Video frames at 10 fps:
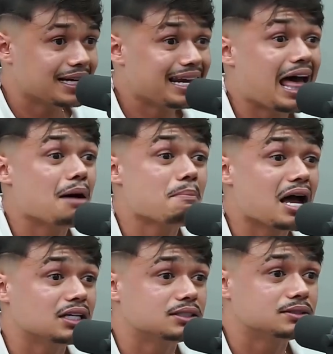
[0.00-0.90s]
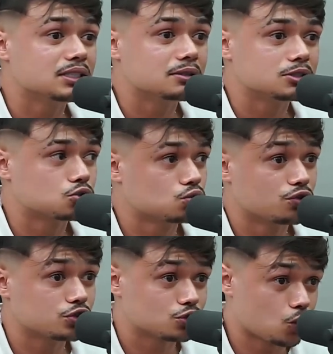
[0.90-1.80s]
lama,
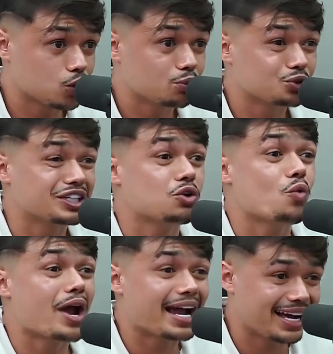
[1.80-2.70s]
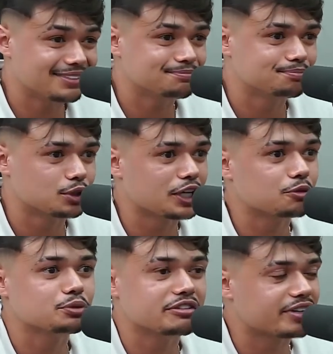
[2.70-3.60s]
todo mundo de cueca, porque
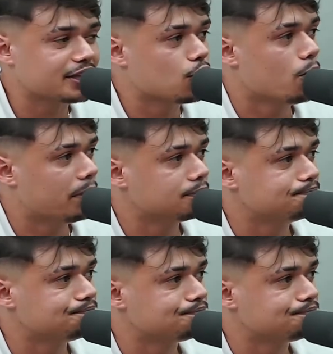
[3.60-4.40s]
não podia ficar de roupa,